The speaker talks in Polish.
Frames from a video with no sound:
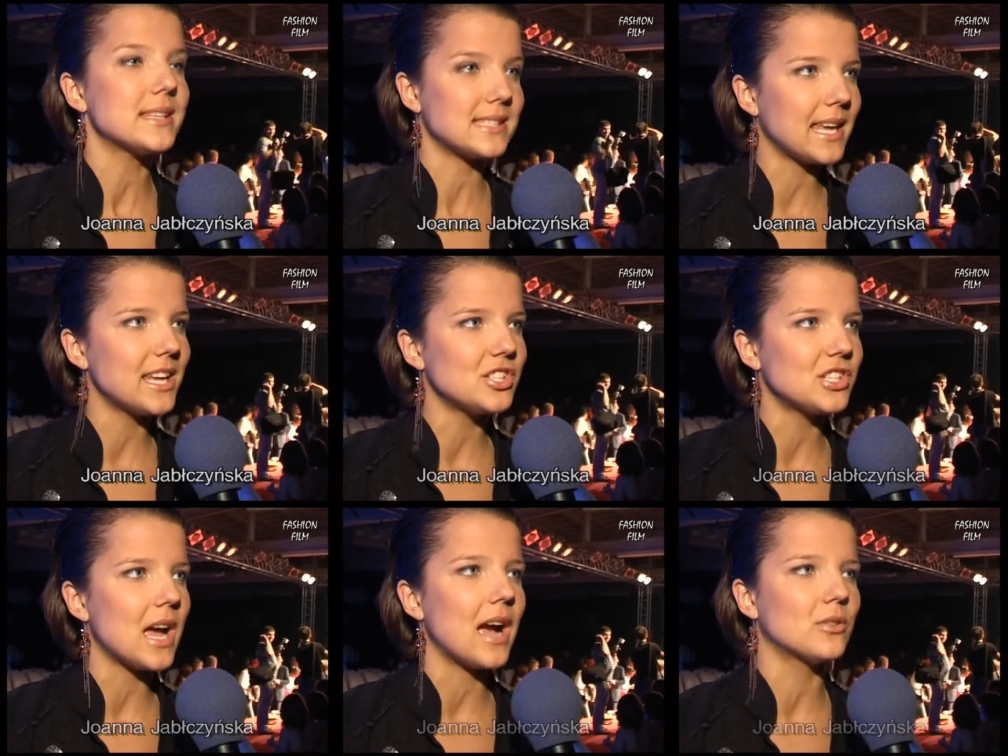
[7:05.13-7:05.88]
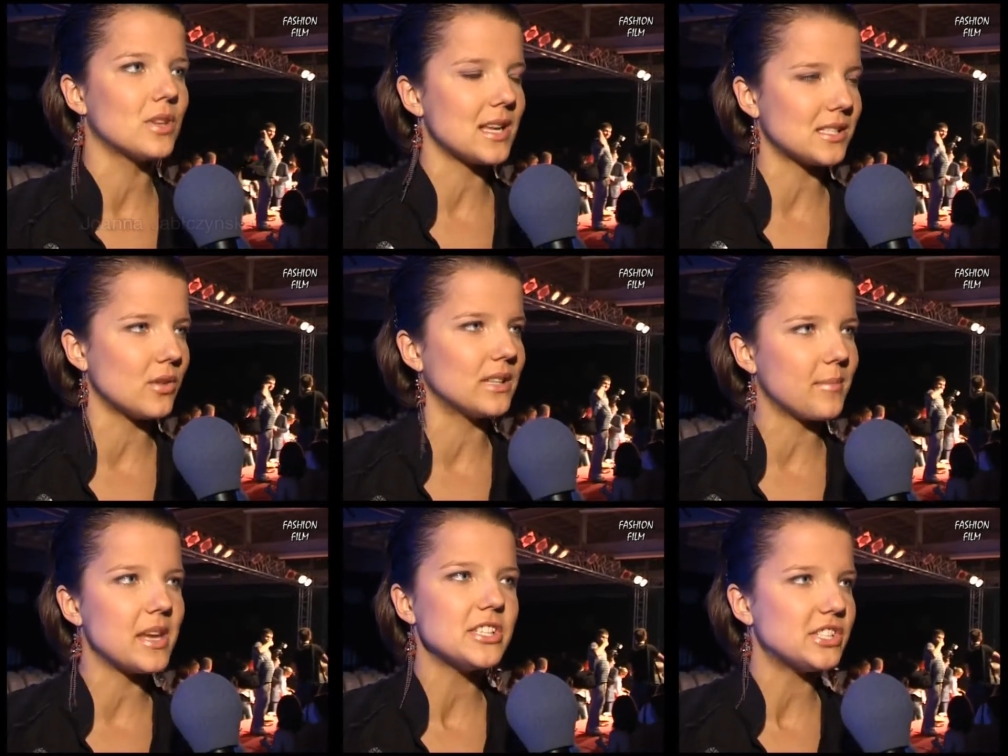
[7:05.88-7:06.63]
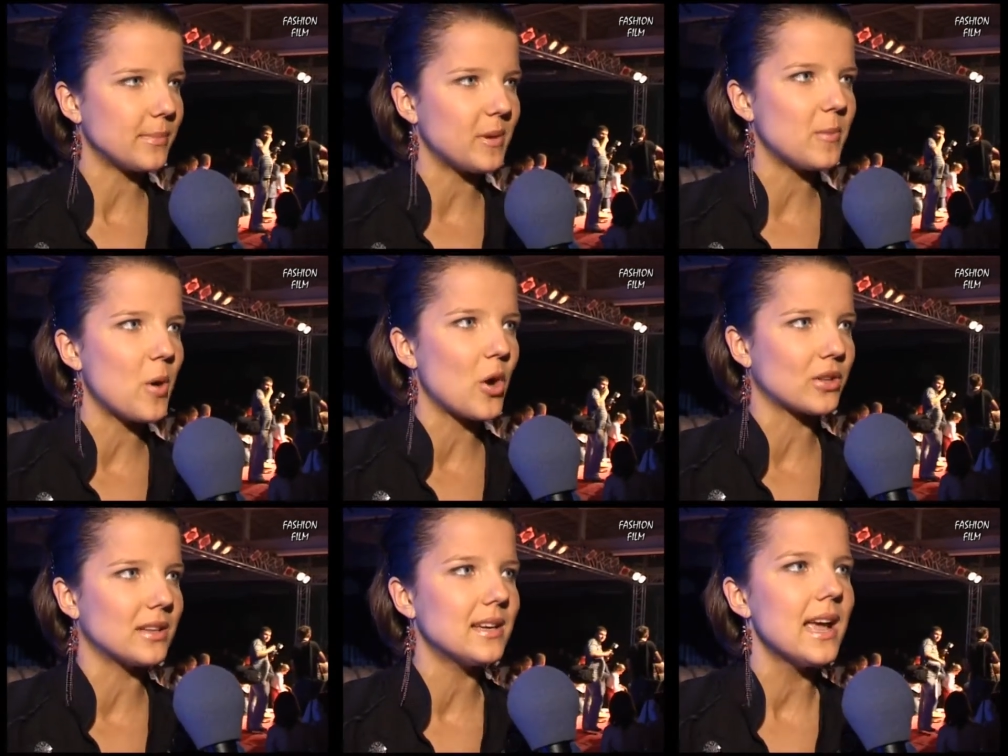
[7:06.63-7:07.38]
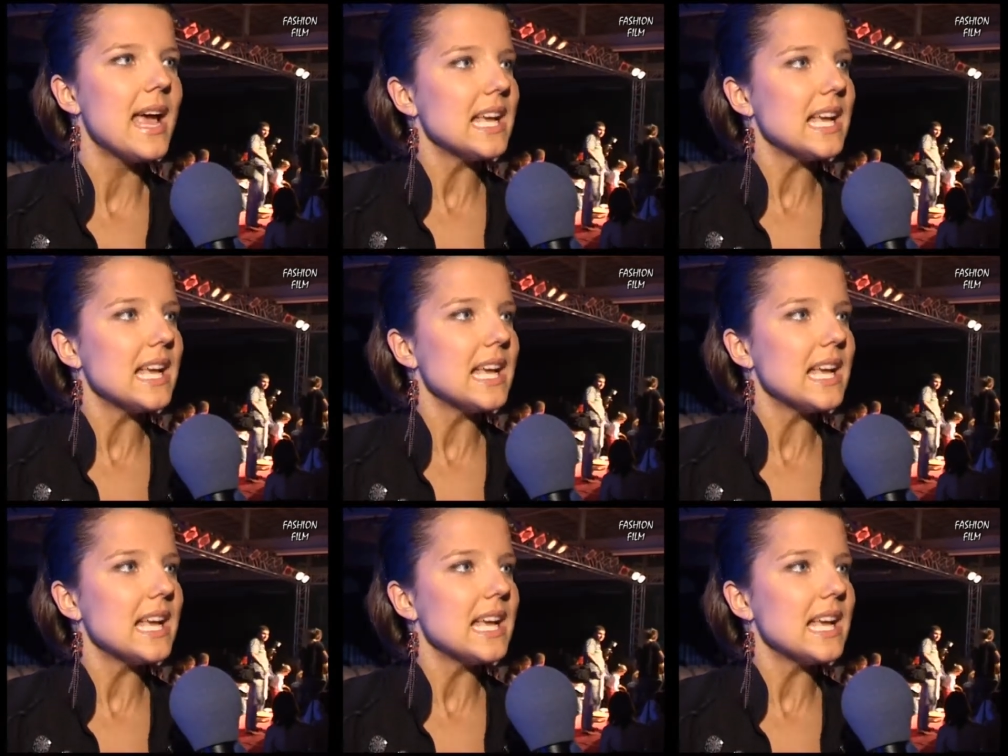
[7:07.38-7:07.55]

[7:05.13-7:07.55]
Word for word: Te zdjęcia, które są na mieście, billboardy,